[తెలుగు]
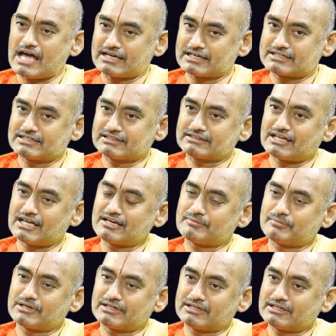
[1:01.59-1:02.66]
ఆ నక్షత్రాన్ని
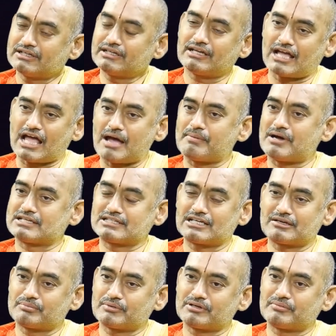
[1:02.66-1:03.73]
బట్టి ఆ
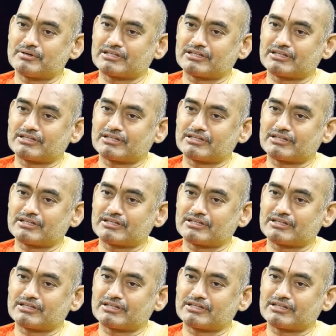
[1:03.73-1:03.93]
మాసానికి పేరు